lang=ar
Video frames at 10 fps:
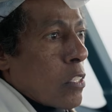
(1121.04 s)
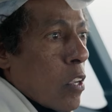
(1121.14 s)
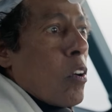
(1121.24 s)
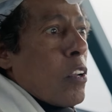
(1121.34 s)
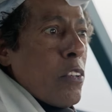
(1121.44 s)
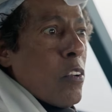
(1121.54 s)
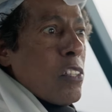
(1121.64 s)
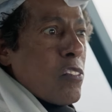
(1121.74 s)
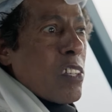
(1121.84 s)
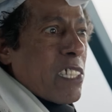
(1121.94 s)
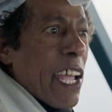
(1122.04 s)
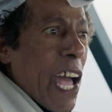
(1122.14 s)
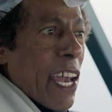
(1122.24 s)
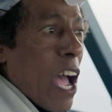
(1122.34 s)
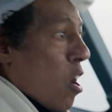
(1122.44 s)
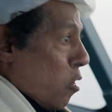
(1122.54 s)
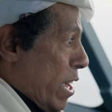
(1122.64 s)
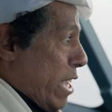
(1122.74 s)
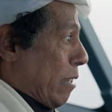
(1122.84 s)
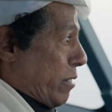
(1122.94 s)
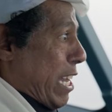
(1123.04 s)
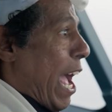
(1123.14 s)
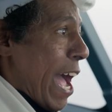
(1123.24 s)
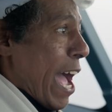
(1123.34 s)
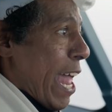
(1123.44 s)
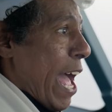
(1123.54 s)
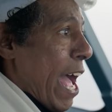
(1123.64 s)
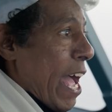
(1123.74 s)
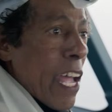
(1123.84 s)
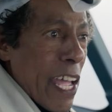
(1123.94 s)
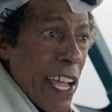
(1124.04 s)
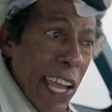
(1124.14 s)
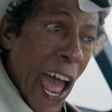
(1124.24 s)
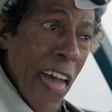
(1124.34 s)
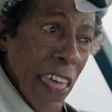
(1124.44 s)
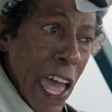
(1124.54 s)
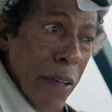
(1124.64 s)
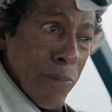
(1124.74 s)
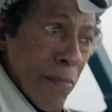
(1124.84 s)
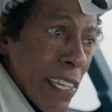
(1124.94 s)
يقول انه يسوق الطياره وهي تمشي لحالها كاذب